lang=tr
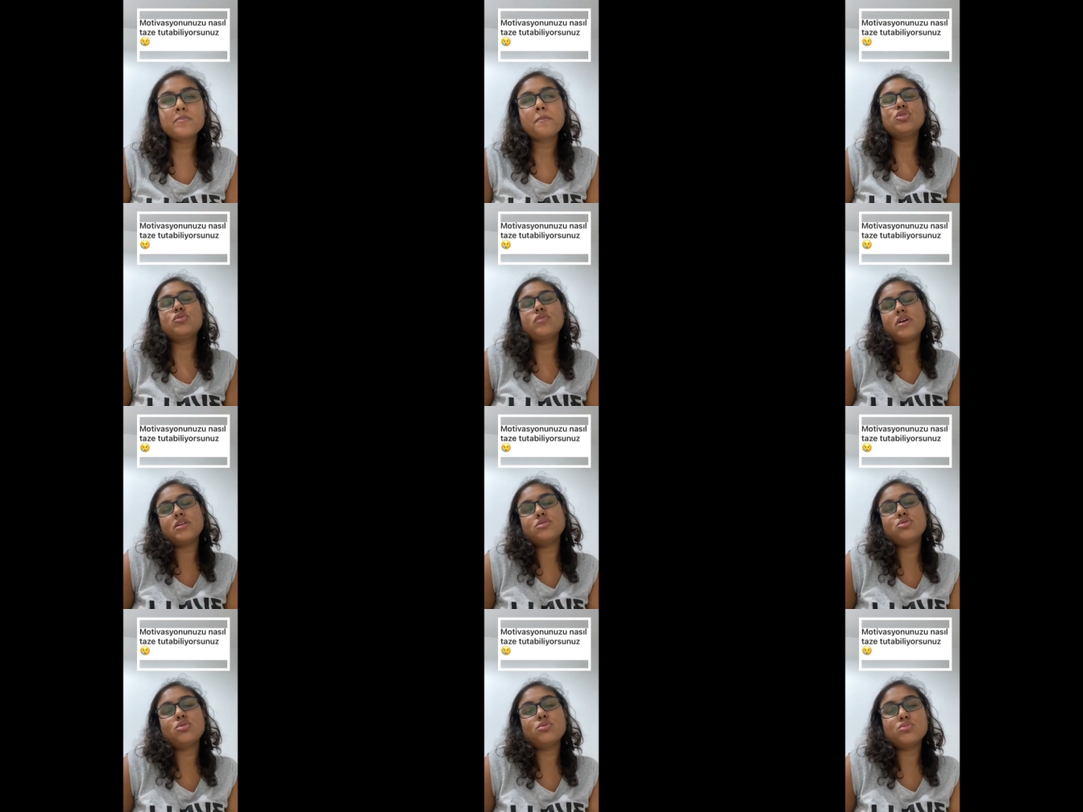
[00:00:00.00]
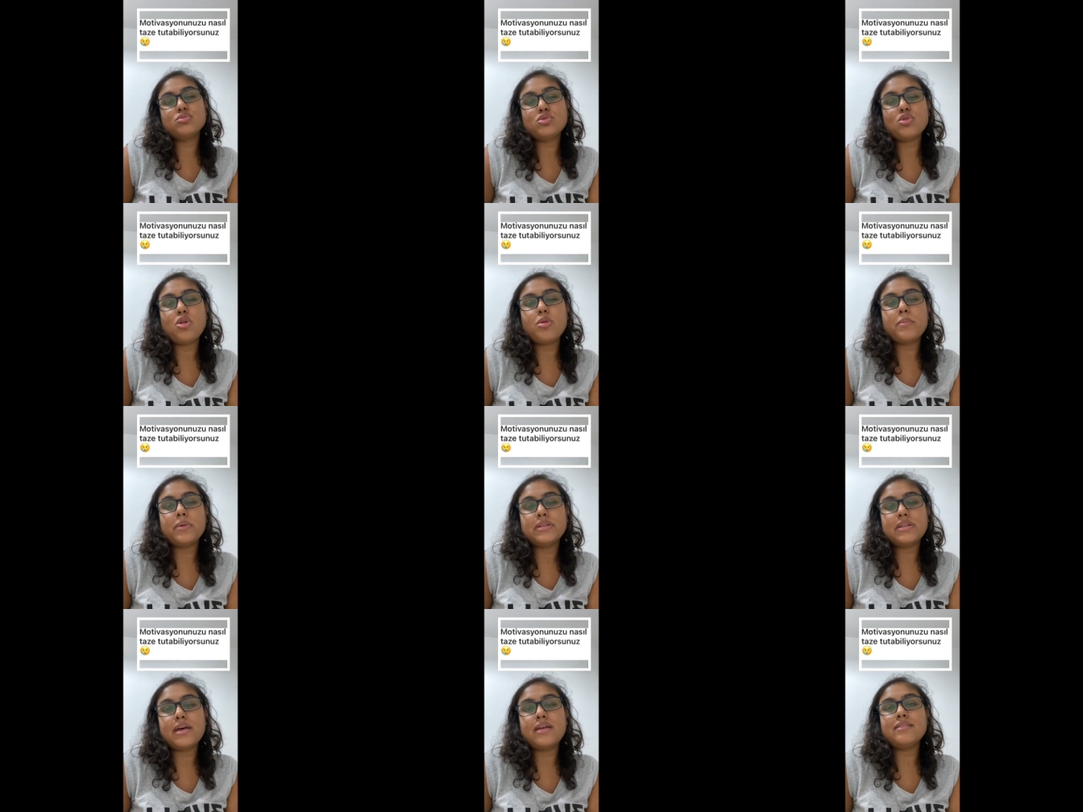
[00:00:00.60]
motivasyonumuz
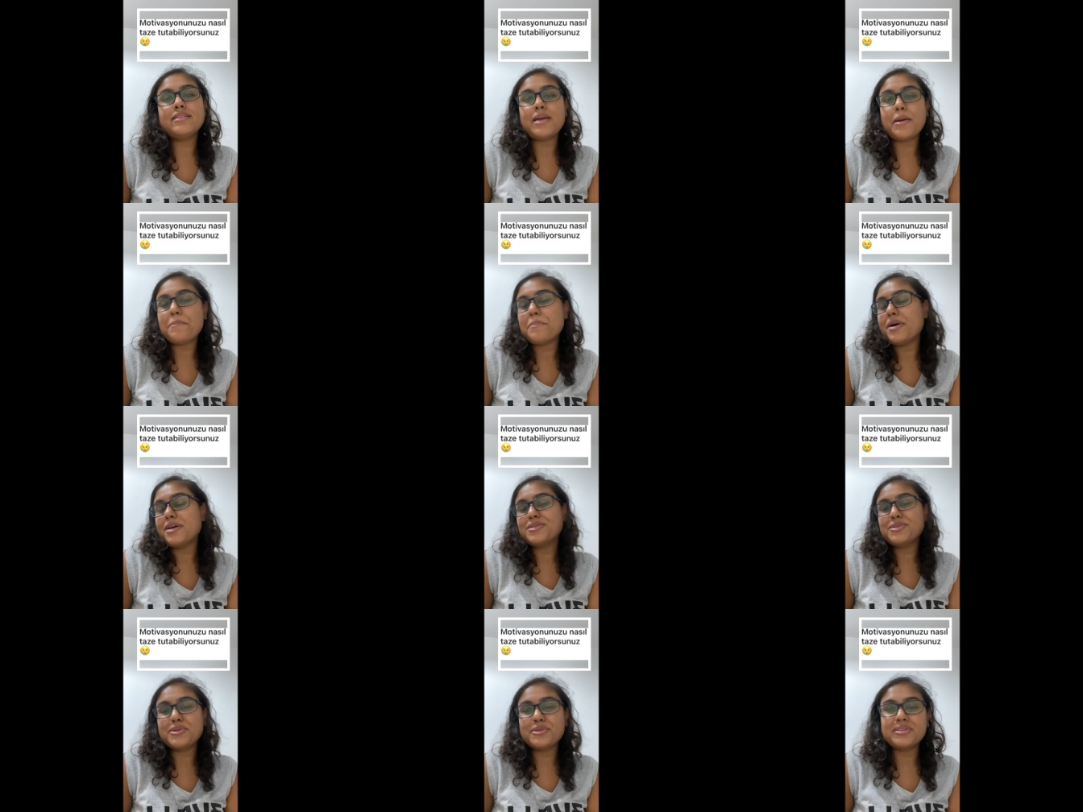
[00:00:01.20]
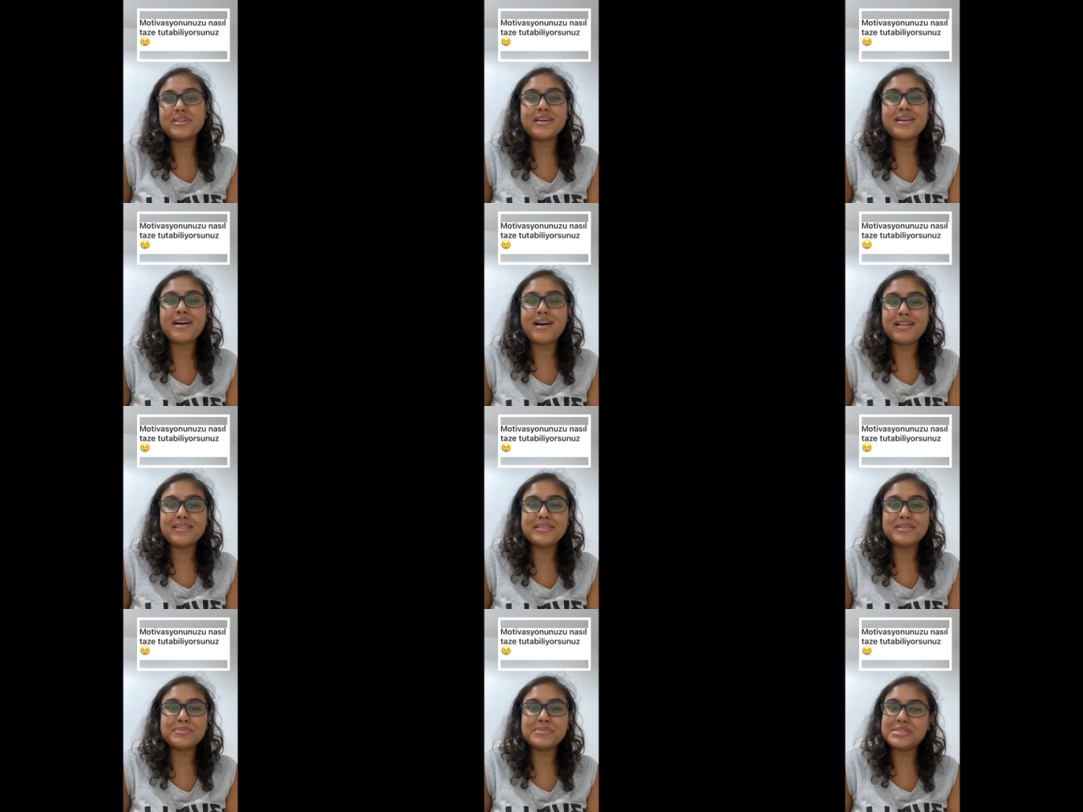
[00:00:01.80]
olmadan yapmak zorunda
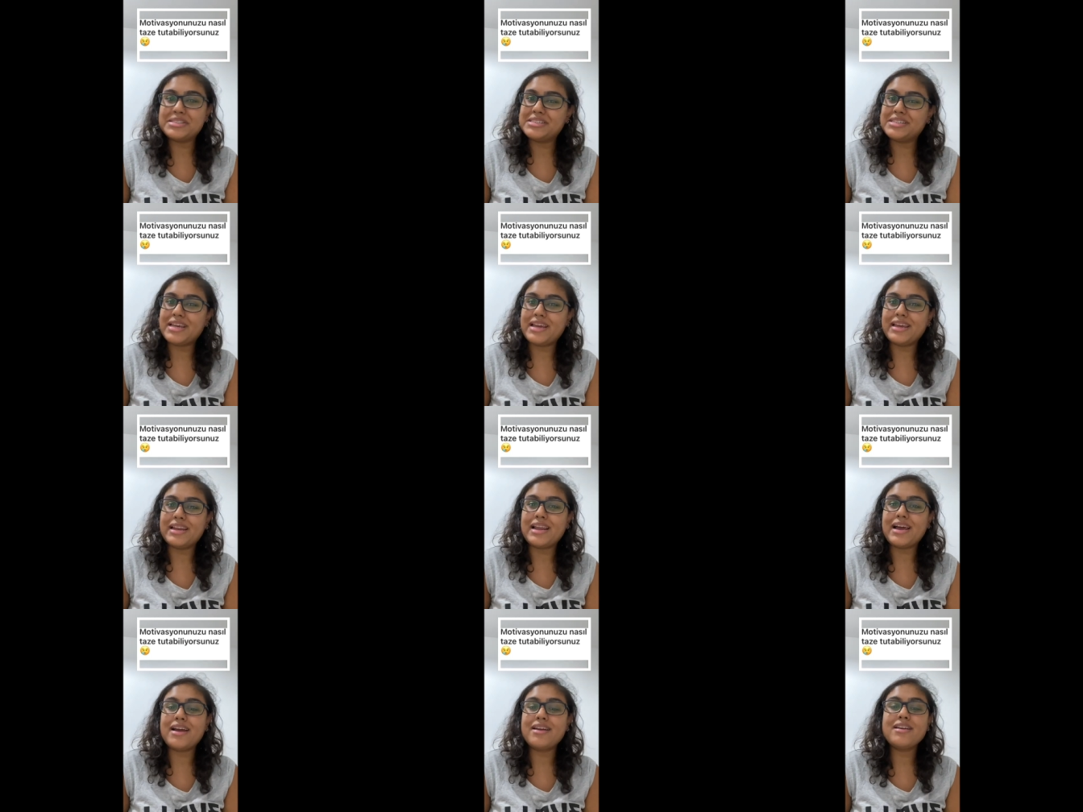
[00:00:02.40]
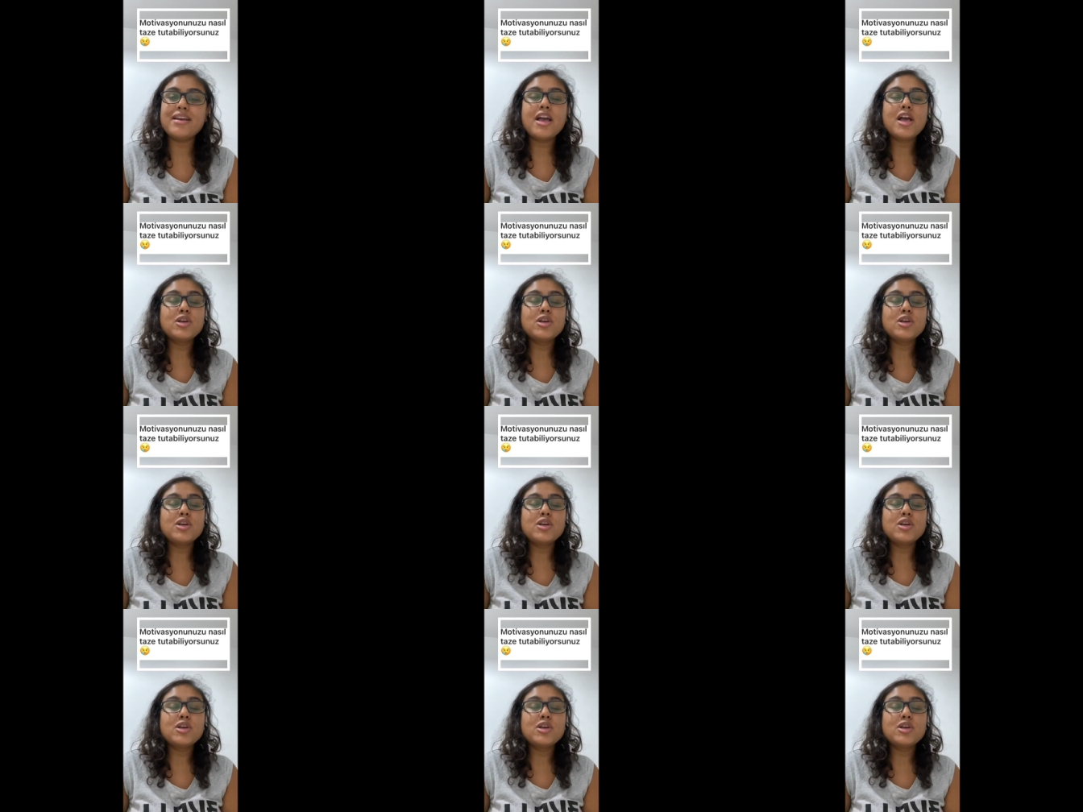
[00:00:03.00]
kaldığımız şeyler.